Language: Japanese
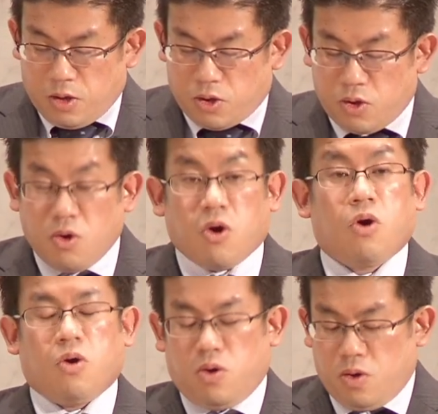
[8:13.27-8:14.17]
主
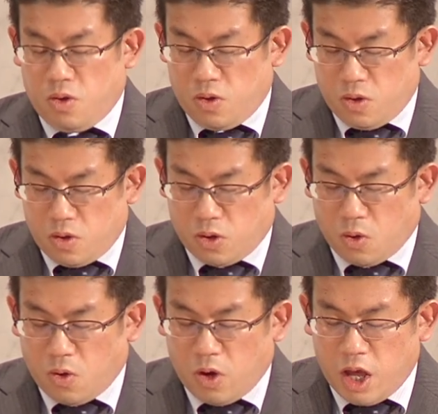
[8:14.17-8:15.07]
よ、
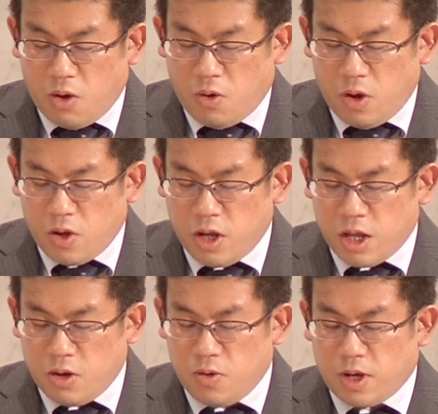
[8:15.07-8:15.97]
どこへおいどに
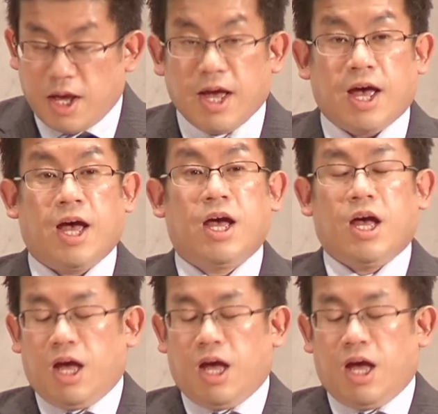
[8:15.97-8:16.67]
なるのか、